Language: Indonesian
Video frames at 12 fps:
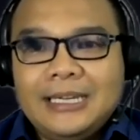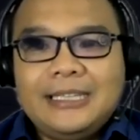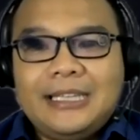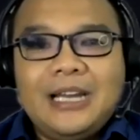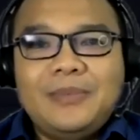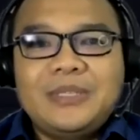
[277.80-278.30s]

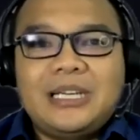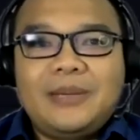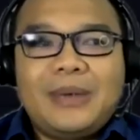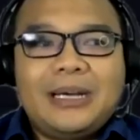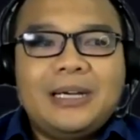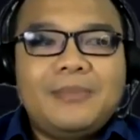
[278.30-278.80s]
Kita nggak bisa
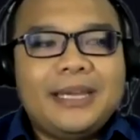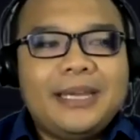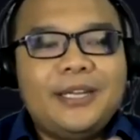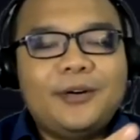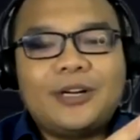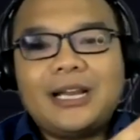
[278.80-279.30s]
nebak-nebak
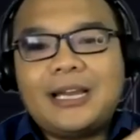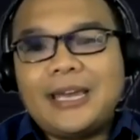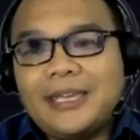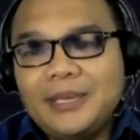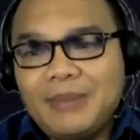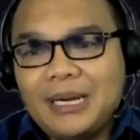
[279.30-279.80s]
ini orang
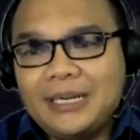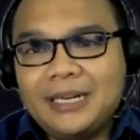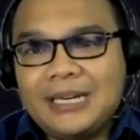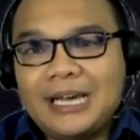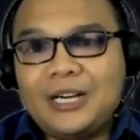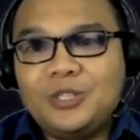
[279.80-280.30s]
kayak
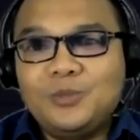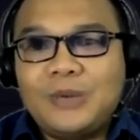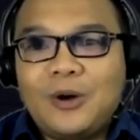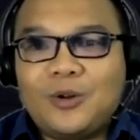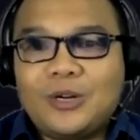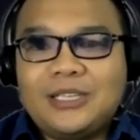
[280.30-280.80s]
gimana. Karena
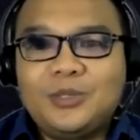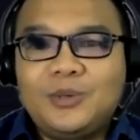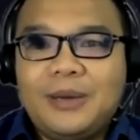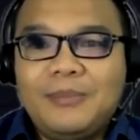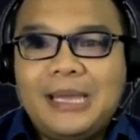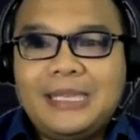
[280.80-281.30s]
jumlah orangnya
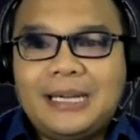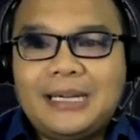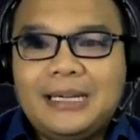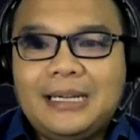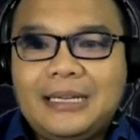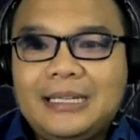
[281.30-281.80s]
juga banyak.
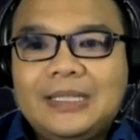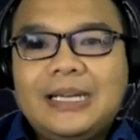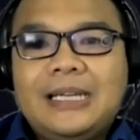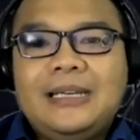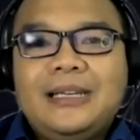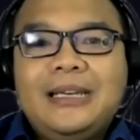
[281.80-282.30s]
Gitu
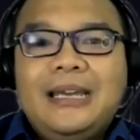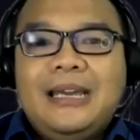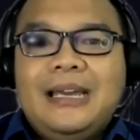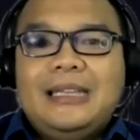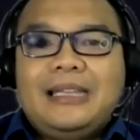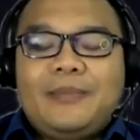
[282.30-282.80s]
kan.
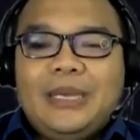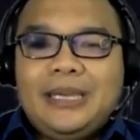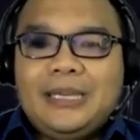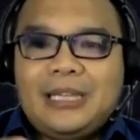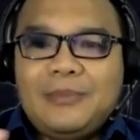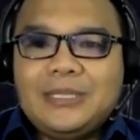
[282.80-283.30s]

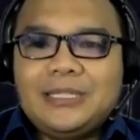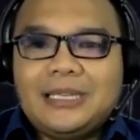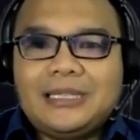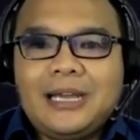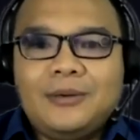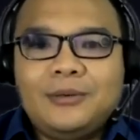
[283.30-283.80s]
Tapi kita bisa
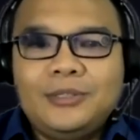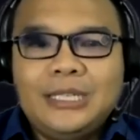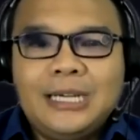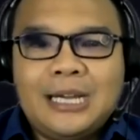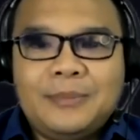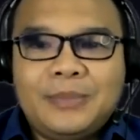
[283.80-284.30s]
tahu
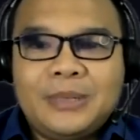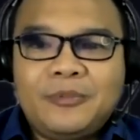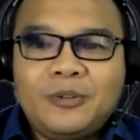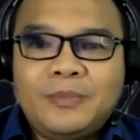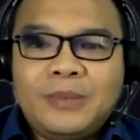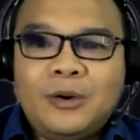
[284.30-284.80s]
dengan
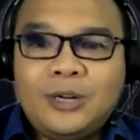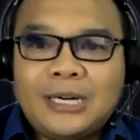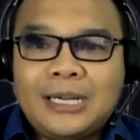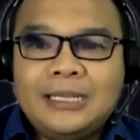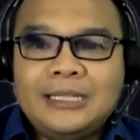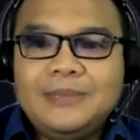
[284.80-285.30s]
performa
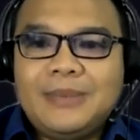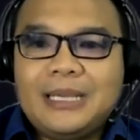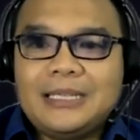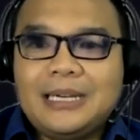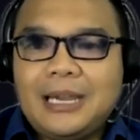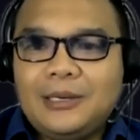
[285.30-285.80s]
orang di
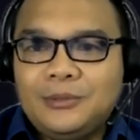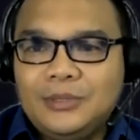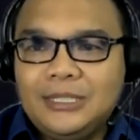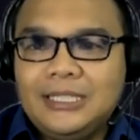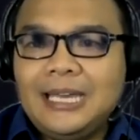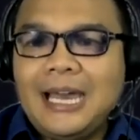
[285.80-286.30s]
masa
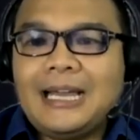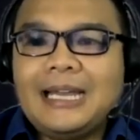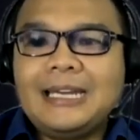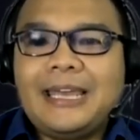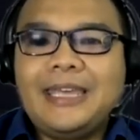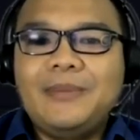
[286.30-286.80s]
lalu, dia
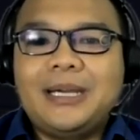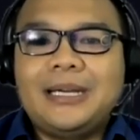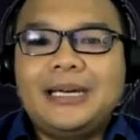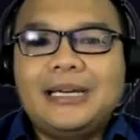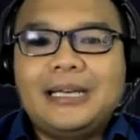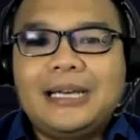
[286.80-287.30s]
akan kayak
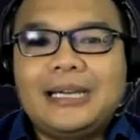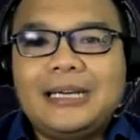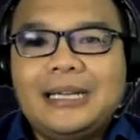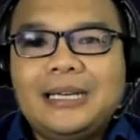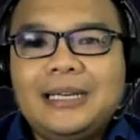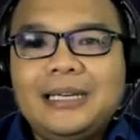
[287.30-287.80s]
gimana.
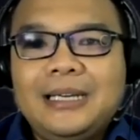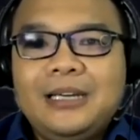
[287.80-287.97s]
Karena